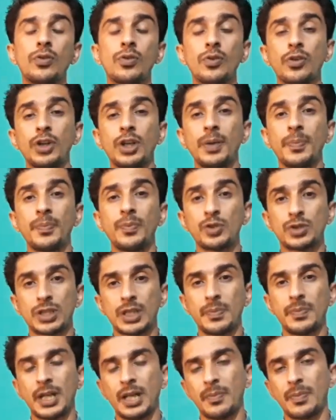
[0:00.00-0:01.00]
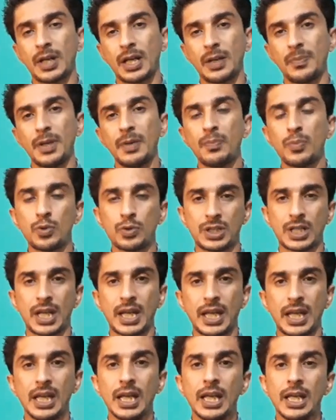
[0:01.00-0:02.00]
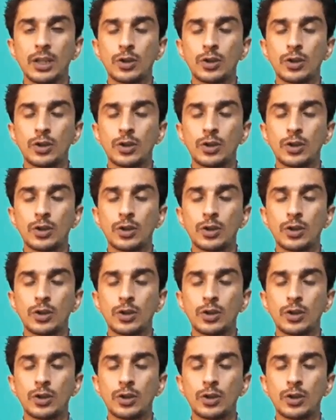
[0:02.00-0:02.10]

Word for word: उन्होंने मुझसे मेरे बारे में पूछा है